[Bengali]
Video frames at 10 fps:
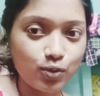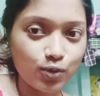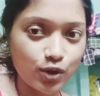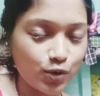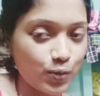
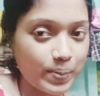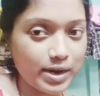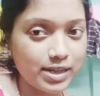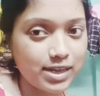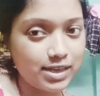ওকে ঘুম
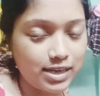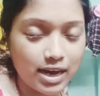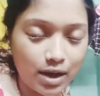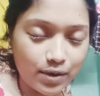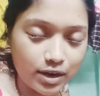পাড়িয়ে দিয়েছি
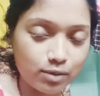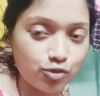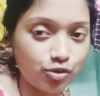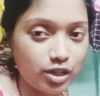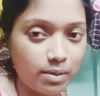খাওয়ালাম
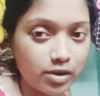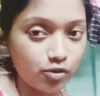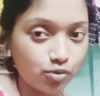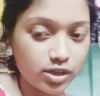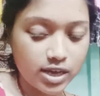সন্ধ্যাবেলা
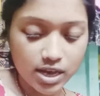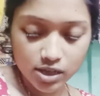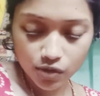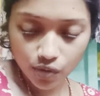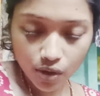সুজি
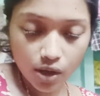খেয়েছে ও